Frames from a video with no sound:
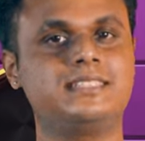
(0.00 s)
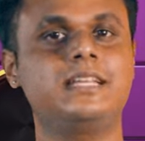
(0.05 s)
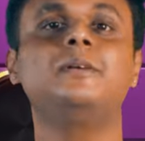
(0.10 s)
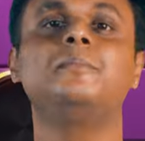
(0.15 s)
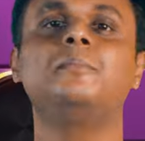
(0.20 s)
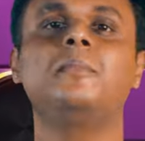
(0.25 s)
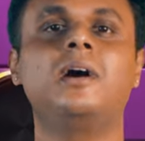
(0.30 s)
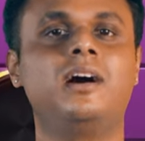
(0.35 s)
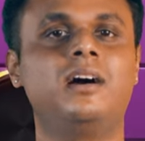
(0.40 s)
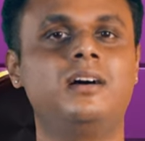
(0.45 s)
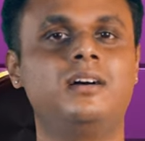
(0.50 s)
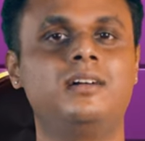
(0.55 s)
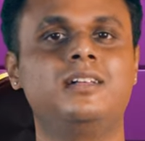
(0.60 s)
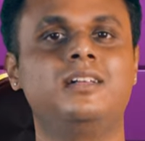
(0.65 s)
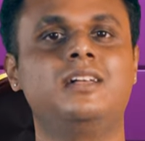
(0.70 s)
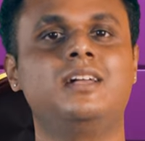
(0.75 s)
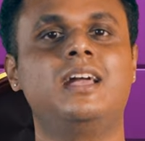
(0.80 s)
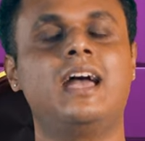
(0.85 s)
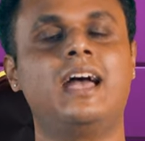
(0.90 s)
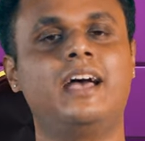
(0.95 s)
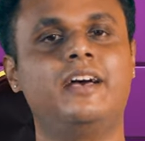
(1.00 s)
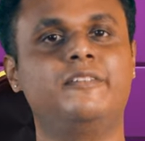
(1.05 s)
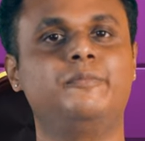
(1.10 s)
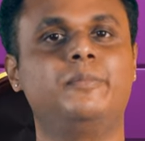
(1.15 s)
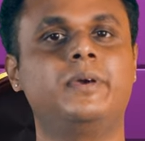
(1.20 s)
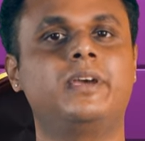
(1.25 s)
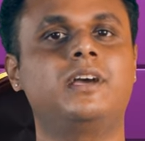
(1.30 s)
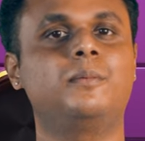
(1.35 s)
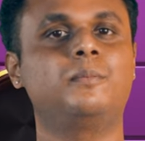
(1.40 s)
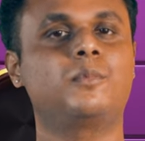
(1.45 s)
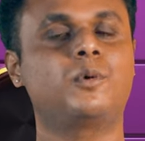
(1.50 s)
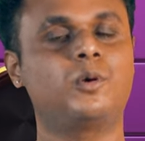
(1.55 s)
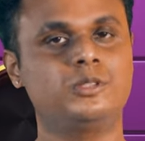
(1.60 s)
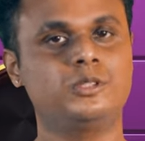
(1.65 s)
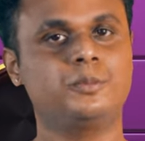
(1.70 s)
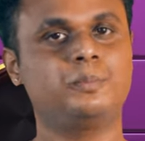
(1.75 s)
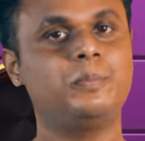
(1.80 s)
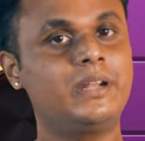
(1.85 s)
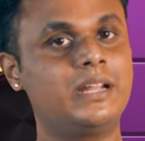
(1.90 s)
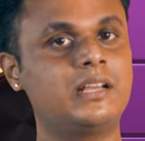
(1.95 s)
சினிமா ஹவ் பிகம்
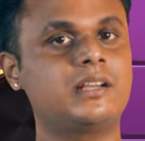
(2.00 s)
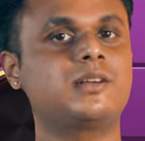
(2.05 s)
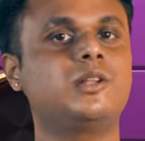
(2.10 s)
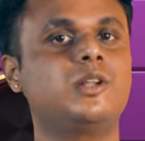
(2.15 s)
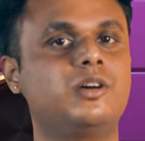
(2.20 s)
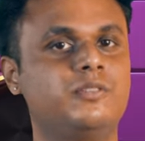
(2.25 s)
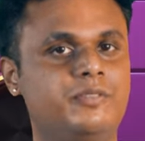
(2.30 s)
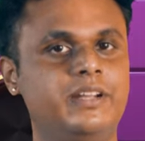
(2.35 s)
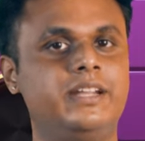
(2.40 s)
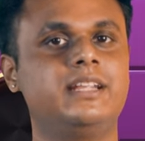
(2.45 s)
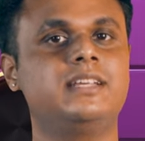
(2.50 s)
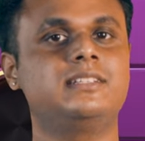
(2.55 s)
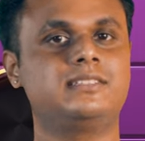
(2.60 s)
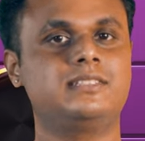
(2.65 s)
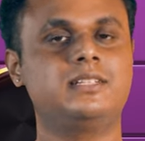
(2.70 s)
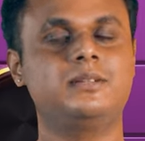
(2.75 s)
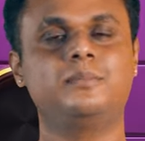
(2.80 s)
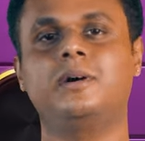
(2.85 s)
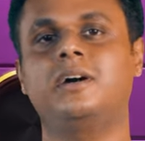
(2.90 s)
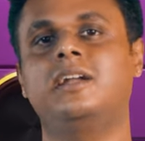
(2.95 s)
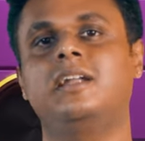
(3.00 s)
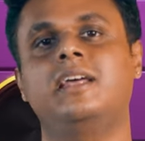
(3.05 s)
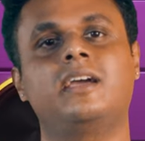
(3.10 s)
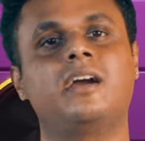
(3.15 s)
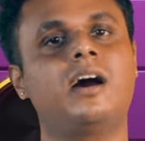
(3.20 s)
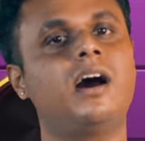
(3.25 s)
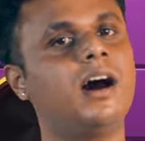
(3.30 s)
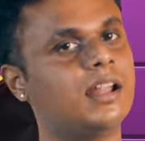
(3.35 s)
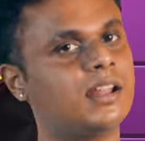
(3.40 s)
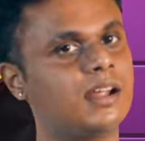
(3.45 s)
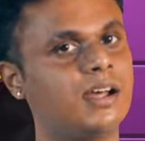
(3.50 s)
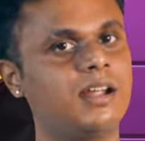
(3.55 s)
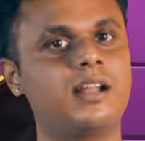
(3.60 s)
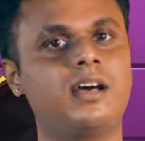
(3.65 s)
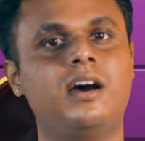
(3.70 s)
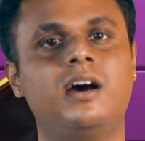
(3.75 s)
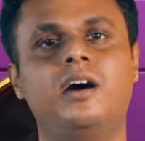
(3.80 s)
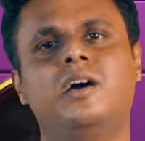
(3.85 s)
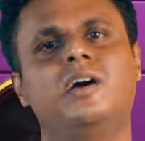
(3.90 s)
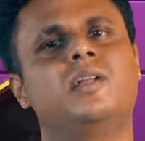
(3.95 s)
கொஞ்சம் பினக்கல் ஆஃப் இந்தியன் சினிமா லைக் ஆர்
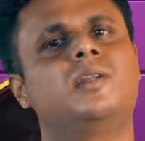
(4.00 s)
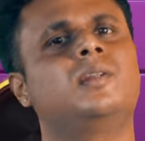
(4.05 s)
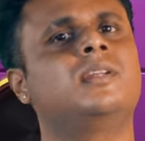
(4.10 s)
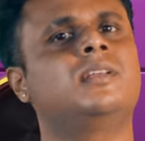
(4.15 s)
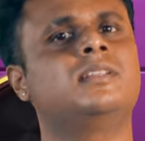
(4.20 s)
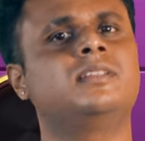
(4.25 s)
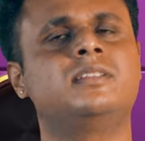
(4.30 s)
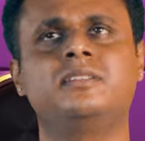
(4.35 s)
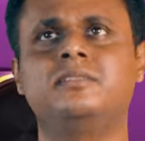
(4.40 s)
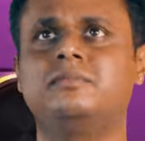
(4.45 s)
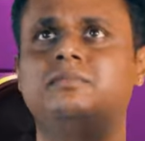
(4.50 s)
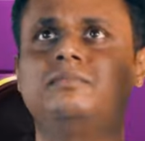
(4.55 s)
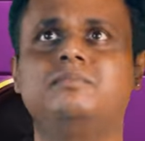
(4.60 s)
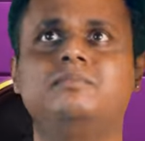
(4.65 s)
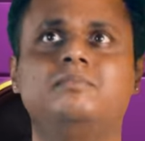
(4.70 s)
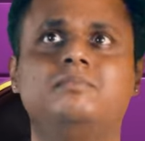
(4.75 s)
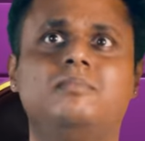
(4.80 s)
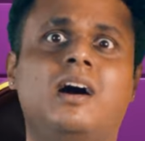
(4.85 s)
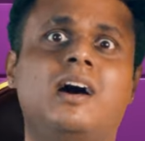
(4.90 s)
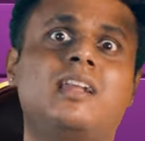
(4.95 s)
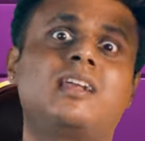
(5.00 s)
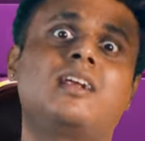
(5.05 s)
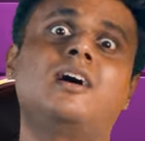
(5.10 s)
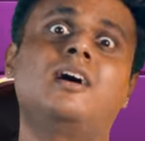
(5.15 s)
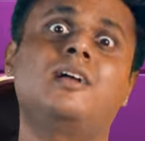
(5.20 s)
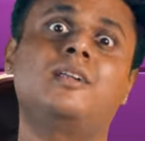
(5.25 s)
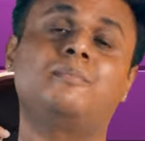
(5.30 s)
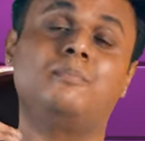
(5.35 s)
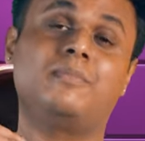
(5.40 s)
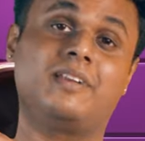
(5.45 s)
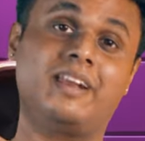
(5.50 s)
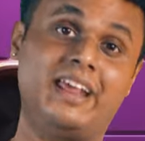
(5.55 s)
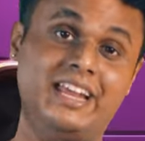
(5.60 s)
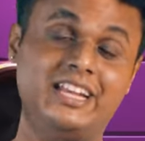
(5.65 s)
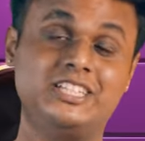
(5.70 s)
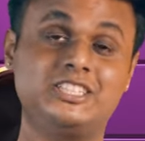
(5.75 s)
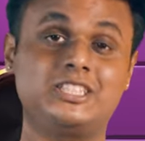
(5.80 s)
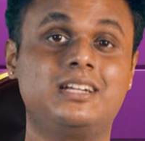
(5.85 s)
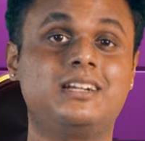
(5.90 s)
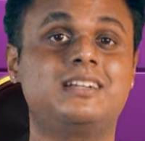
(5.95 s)
ஆர்
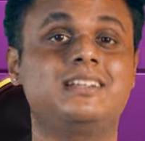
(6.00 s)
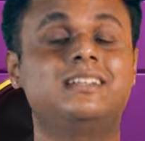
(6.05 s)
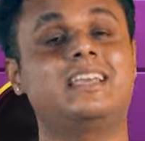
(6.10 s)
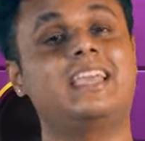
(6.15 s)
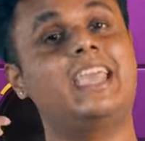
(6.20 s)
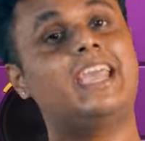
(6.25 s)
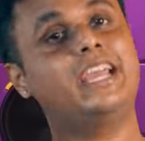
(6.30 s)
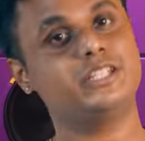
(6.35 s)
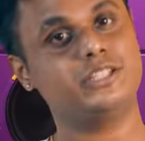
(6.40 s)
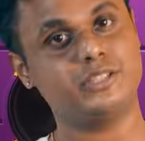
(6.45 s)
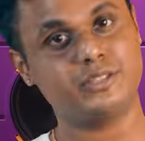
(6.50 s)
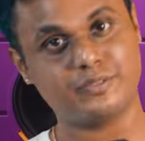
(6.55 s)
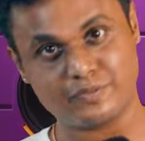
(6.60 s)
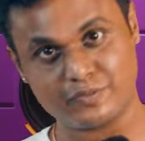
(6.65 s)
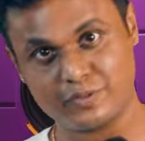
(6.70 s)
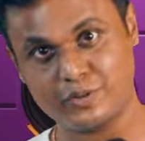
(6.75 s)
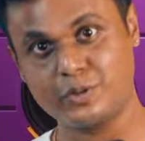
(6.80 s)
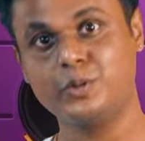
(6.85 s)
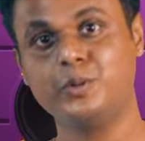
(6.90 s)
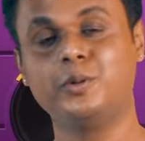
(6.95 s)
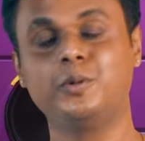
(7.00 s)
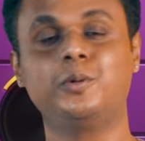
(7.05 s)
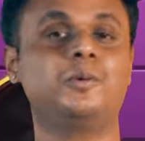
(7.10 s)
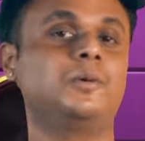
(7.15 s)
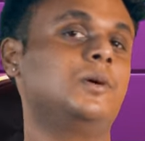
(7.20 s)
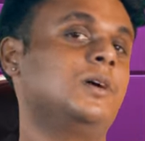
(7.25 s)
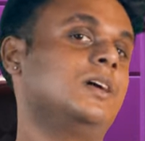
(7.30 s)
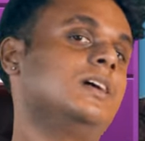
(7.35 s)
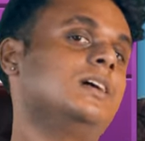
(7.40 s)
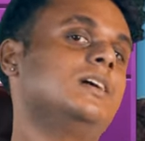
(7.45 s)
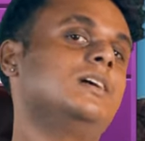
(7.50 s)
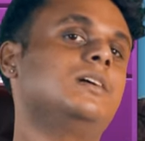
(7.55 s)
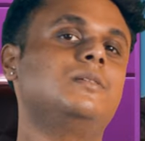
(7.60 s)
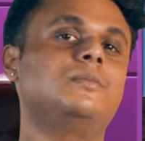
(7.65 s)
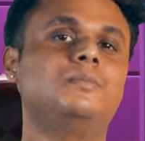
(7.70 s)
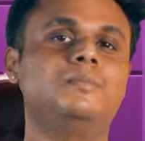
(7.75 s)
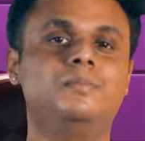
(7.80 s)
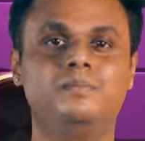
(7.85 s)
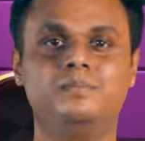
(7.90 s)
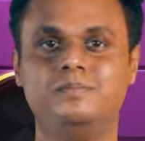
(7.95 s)
ரேஞ்சில் இருந்து கேஜிஎஃப் டூ
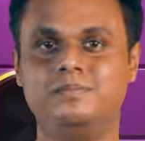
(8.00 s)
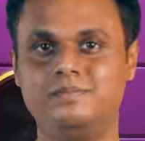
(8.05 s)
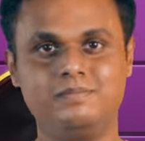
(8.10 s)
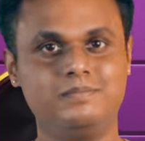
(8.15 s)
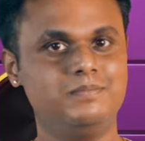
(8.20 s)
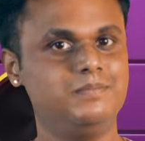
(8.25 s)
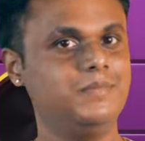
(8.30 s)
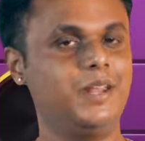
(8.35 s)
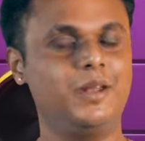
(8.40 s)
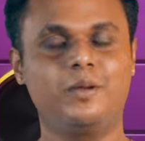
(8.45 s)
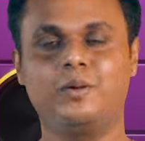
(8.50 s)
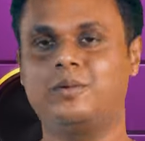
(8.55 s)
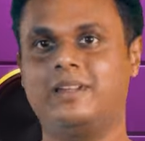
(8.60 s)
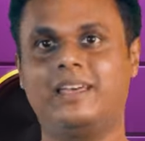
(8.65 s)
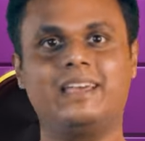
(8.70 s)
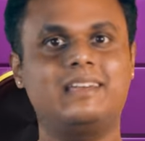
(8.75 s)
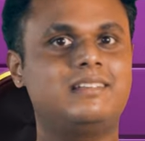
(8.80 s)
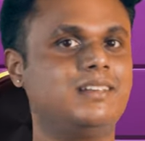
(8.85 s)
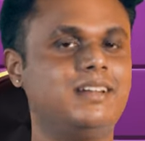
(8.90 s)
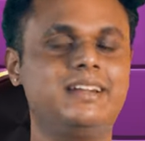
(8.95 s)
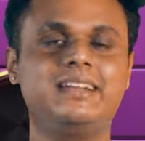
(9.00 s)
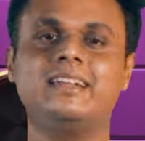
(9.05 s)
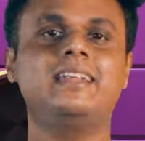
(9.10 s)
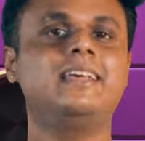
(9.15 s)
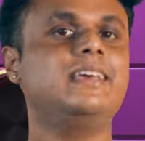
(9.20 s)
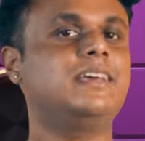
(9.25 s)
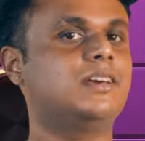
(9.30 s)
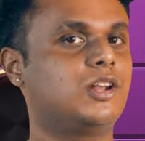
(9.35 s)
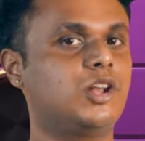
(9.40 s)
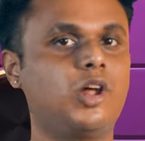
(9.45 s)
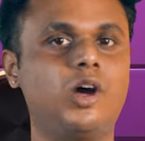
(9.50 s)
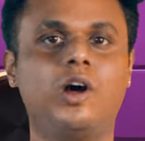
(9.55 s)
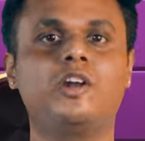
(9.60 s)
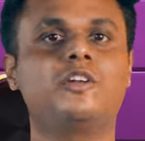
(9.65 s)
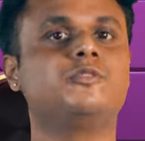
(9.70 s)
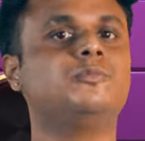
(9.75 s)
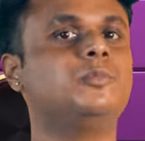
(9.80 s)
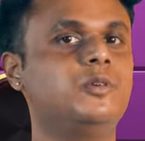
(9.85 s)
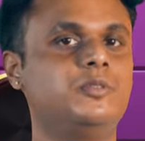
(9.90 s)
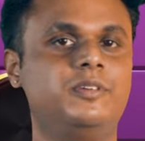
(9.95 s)
யூ நோ லைக் literally a lot
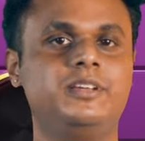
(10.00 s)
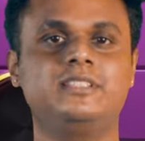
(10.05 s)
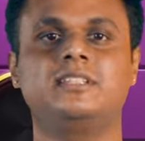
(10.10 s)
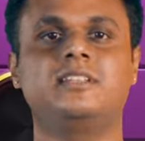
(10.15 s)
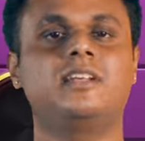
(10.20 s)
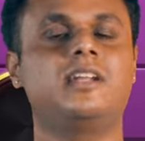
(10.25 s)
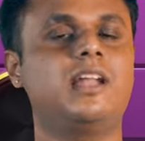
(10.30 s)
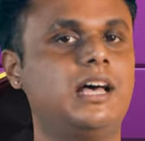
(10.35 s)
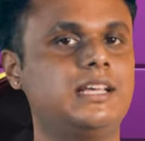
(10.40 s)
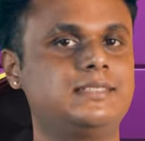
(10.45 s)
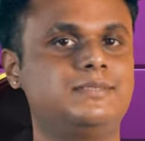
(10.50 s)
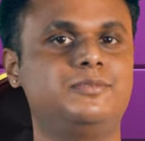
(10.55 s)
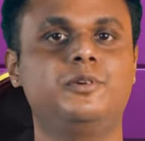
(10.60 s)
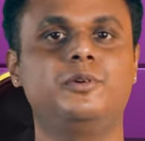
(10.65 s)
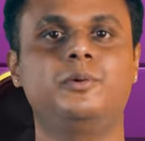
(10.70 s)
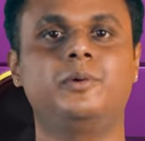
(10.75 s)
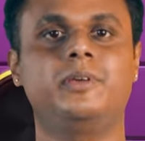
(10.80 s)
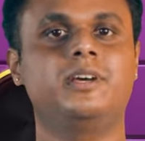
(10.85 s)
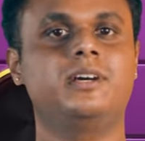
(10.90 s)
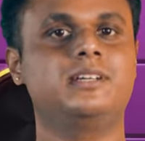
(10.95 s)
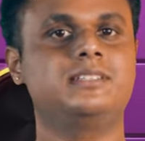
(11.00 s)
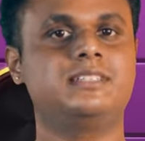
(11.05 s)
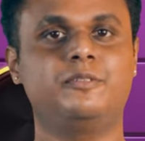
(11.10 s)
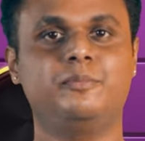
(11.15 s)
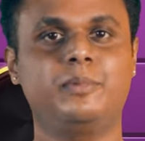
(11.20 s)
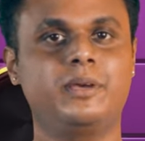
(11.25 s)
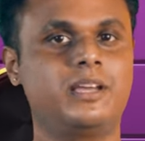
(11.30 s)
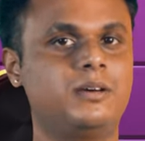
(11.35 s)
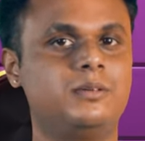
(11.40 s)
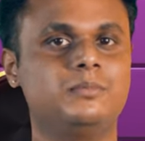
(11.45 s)
of movies in the last few years have